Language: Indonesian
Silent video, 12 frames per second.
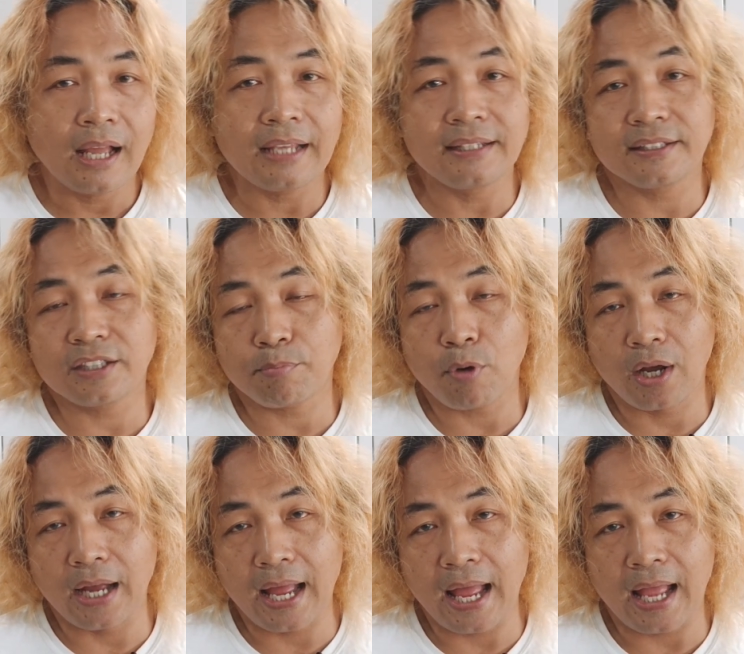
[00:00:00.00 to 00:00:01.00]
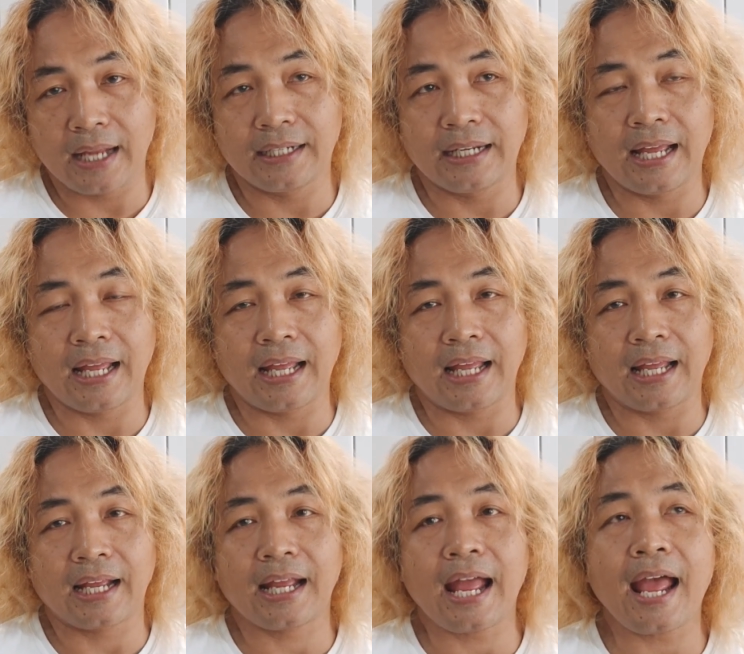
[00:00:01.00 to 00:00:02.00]
isi apa enggak nah
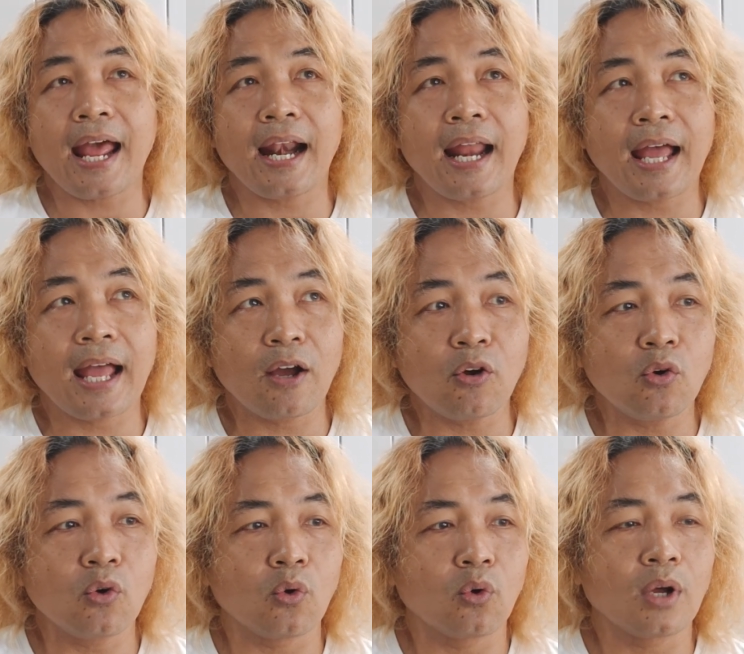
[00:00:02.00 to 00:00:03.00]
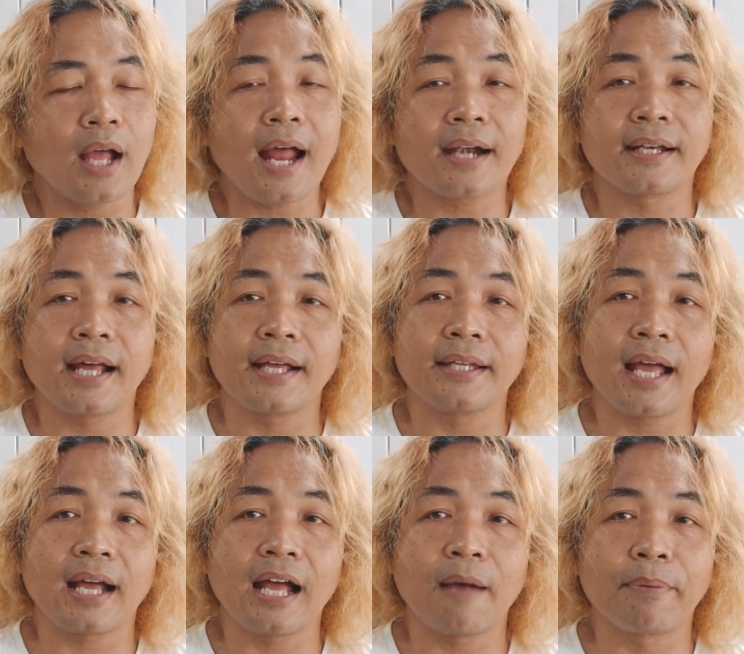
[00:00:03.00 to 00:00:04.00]
kalau ada
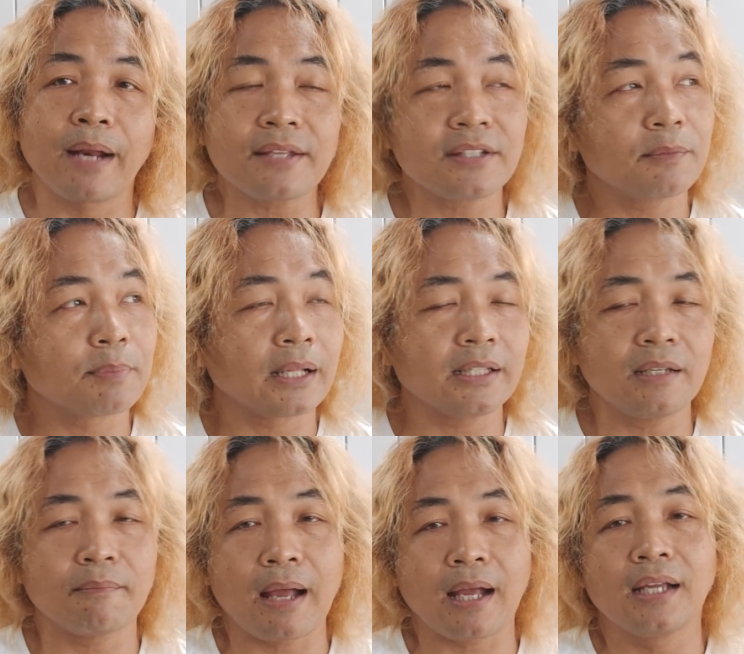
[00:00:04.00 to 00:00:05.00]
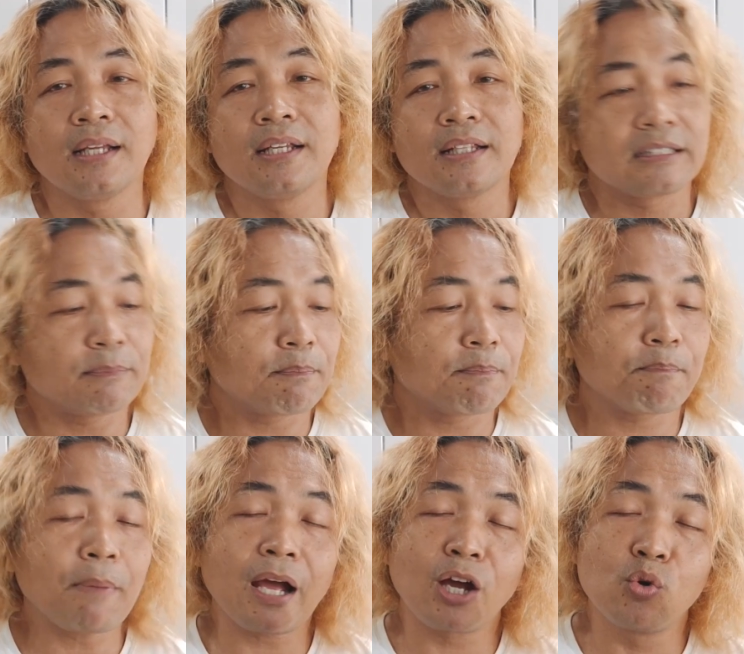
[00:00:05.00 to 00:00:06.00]
yang enggak berhasil berarti emang
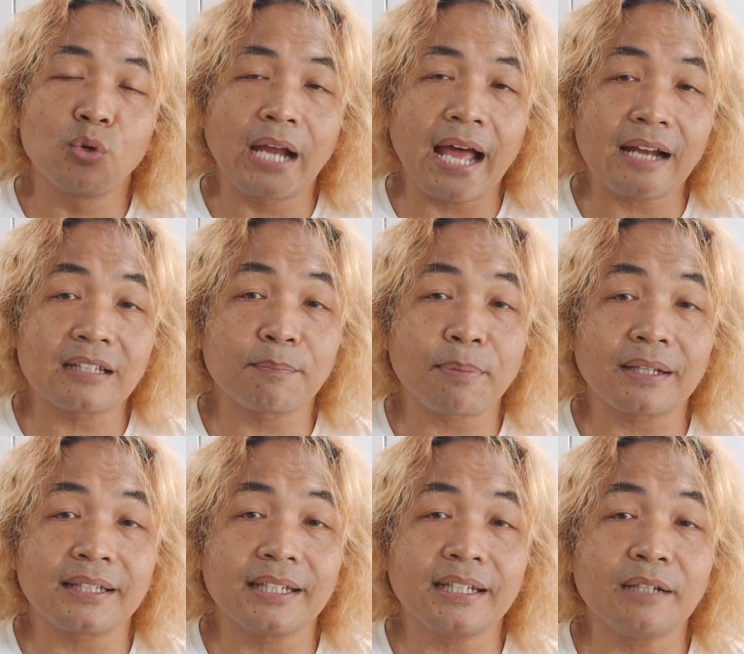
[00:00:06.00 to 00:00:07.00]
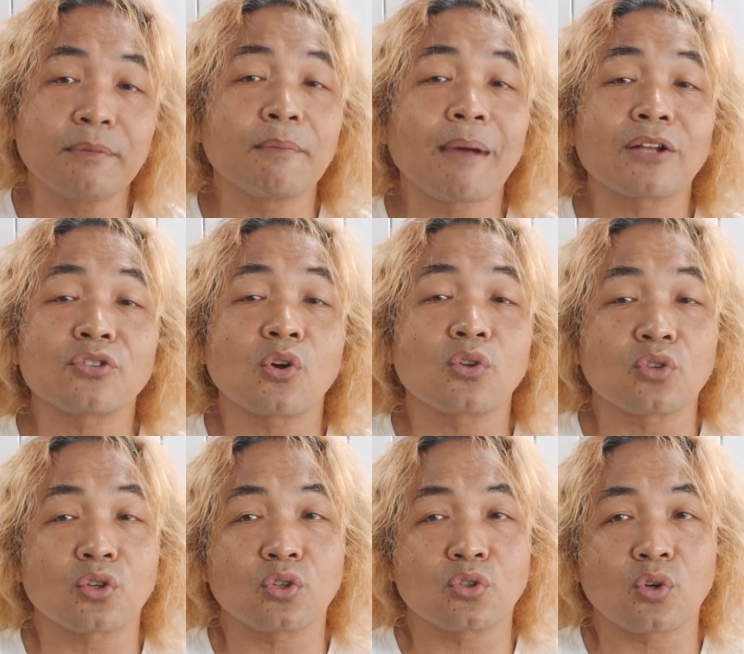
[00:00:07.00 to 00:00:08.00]
penggunaan seperti ini memang
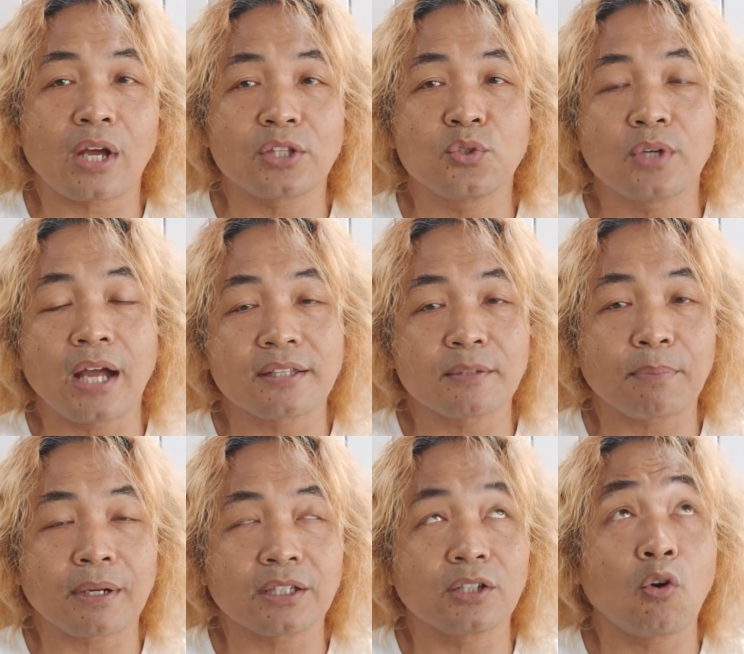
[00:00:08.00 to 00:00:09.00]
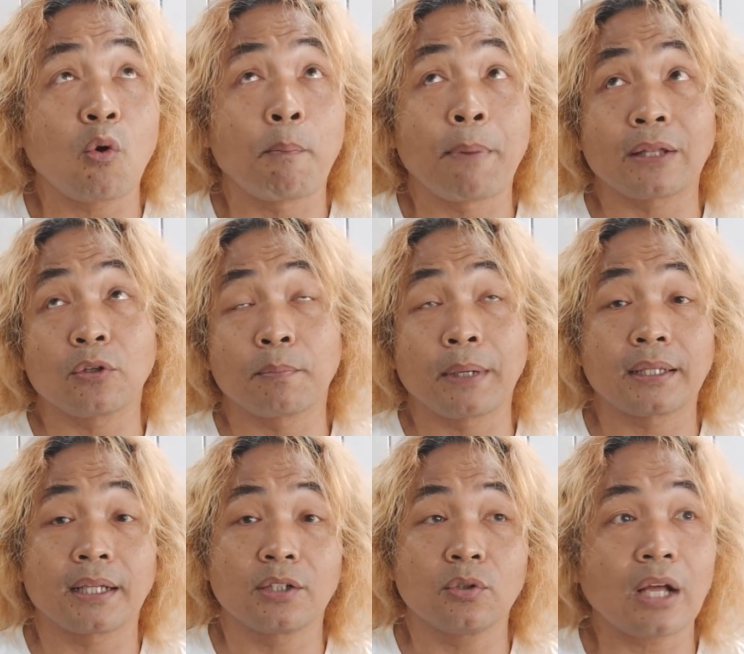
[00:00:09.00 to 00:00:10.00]
cocok-cocokan juga seperti
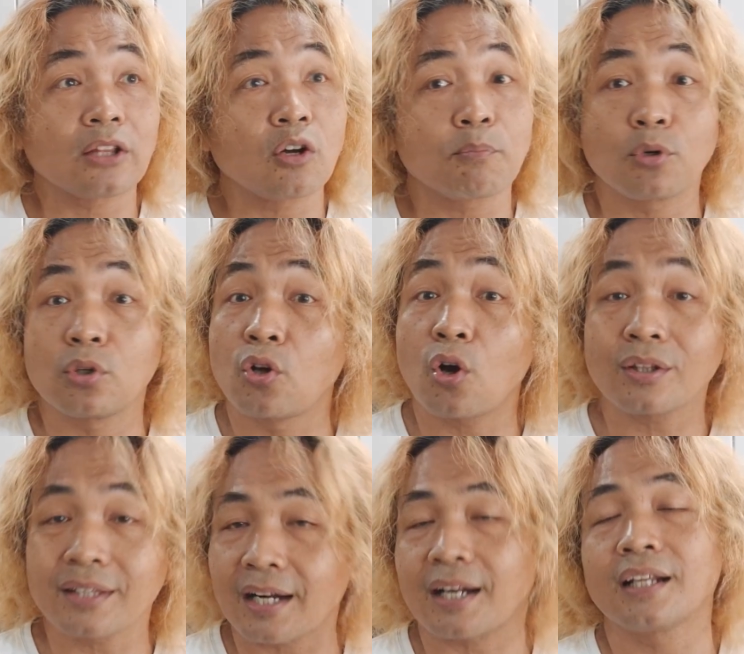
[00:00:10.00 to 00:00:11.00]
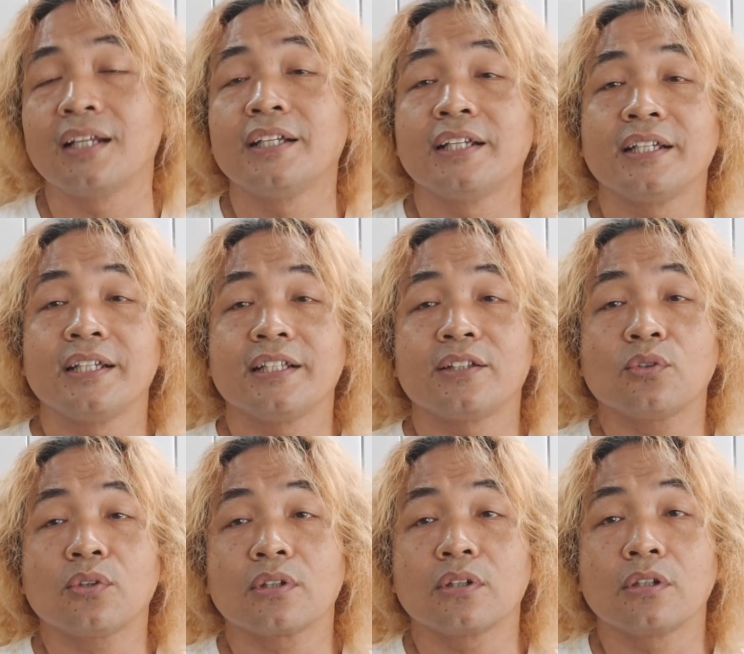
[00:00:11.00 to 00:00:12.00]
obat-obatan itu ataupun dokter itu
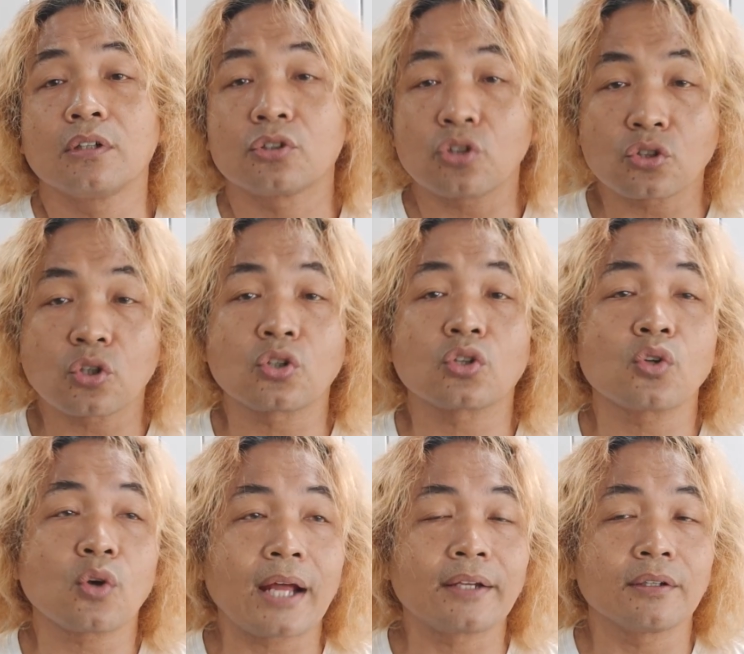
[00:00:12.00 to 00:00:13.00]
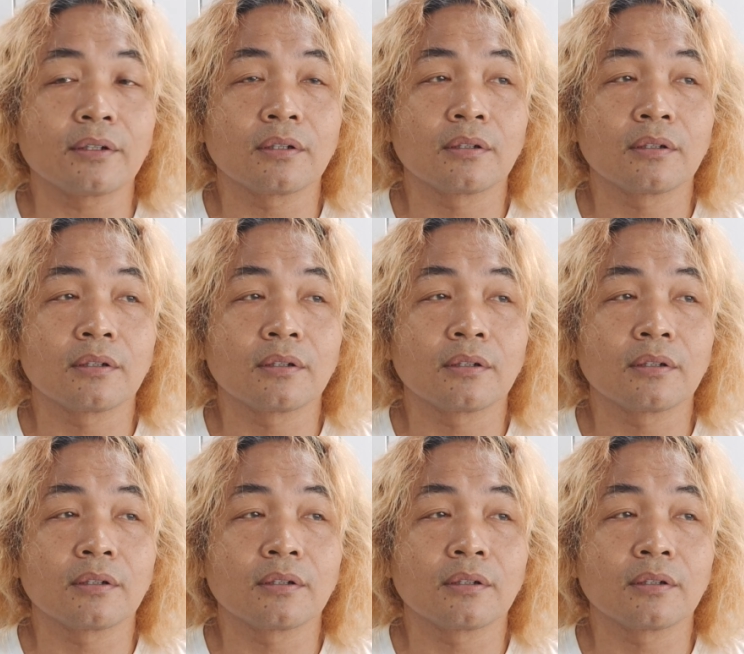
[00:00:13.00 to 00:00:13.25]
cocok-cocokan ya